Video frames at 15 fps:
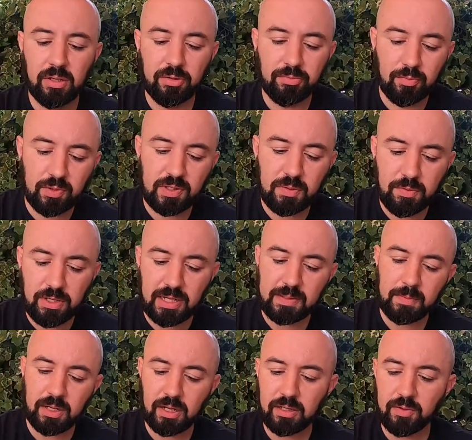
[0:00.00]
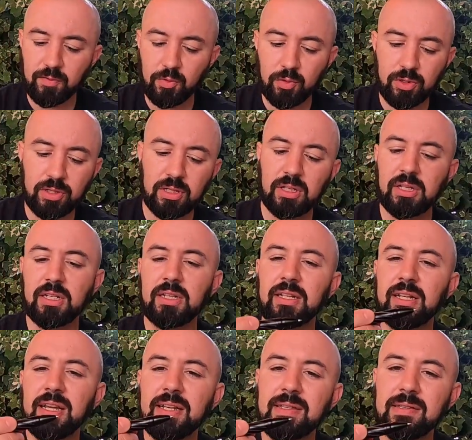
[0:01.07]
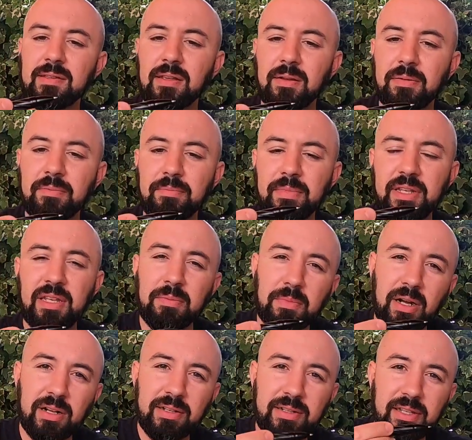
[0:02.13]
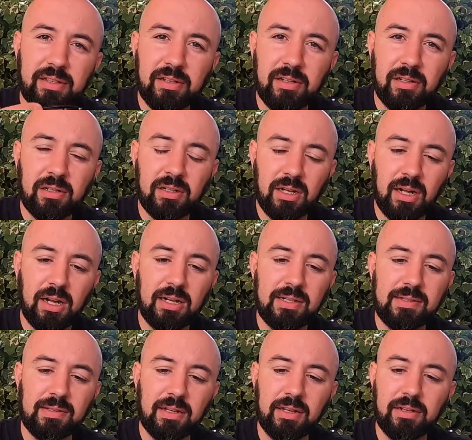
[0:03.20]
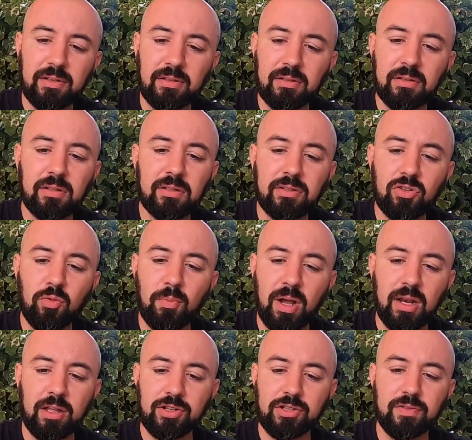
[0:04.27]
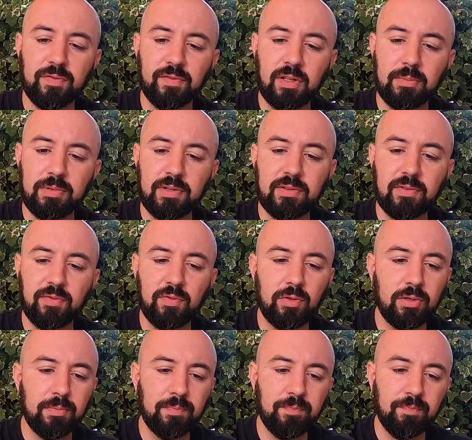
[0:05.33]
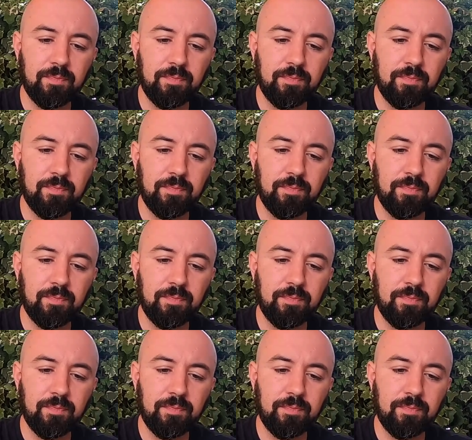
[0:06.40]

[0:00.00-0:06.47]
Ich musste mich erstmal dran gewöhnen, er ist minimal dicker als ein normaler Stift, habe ich das Gefühl